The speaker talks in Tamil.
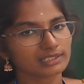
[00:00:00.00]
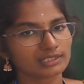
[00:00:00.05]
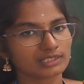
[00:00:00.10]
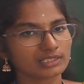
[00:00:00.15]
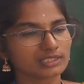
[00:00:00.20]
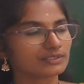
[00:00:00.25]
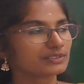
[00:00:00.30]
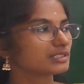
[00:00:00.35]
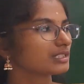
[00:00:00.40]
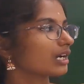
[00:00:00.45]

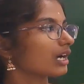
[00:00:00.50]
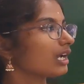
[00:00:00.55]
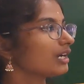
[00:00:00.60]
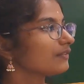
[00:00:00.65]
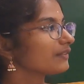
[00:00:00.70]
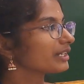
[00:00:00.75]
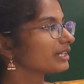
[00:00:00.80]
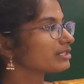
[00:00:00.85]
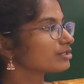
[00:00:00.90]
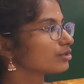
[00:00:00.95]
அதாவது
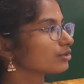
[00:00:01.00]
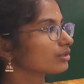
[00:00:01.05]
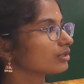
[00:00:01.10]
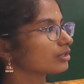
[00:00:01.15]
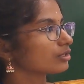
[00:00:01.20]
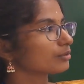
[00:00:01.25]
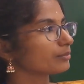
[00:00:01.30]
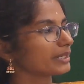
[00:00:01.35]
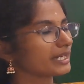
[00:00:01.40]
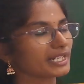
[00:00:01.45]
நால் வகை
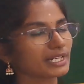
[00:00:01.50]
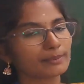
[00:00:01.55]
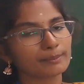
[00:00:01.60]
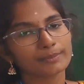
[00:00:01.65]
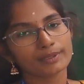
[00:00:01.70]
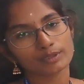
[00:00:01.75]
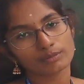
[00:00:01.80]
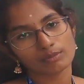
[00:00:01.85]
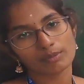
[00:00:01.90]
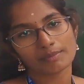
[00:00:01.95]
சொற்களிலுமே
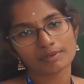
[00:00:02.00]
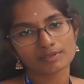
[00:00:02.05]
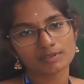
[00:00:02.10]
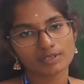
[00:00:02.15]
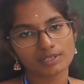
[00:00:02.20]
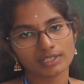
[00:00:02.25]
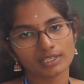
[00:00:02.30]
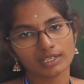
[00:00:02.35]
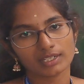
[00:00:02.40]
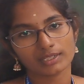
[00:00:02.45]
இடம்பெறும் அப்படின்னு
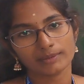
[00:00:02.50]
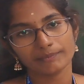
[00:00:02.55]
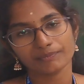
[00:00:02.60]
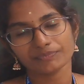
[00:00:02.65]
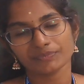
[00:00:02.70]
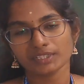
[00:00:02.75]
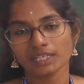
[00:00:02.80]
சொல்லியிருக்காங்க